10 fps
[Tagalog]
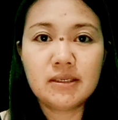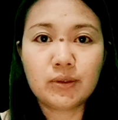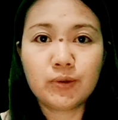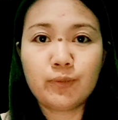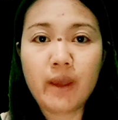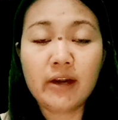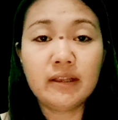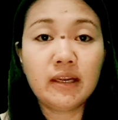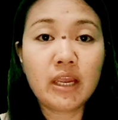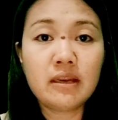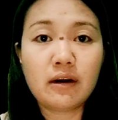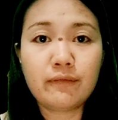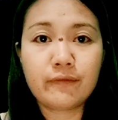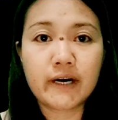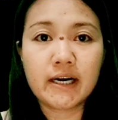So, kung meron kayo
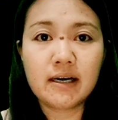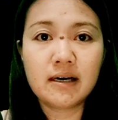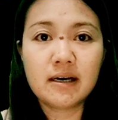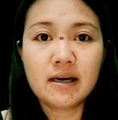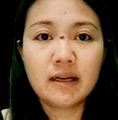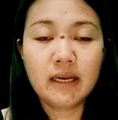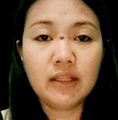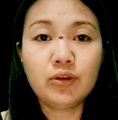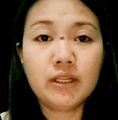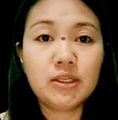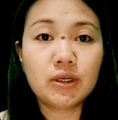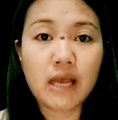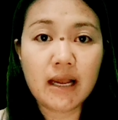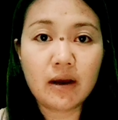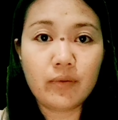na-refer, ganito din yung
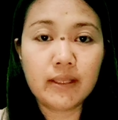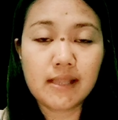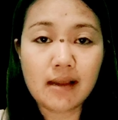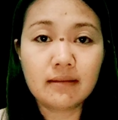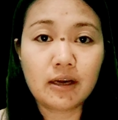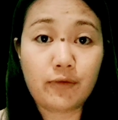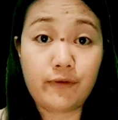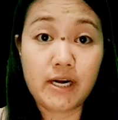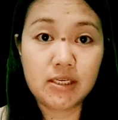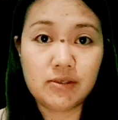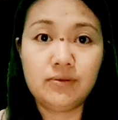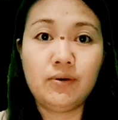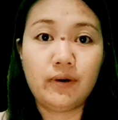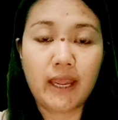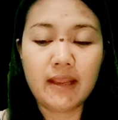gagawin ng na-refer nyo,
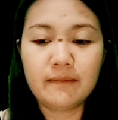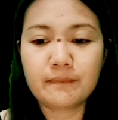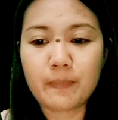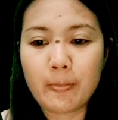okay?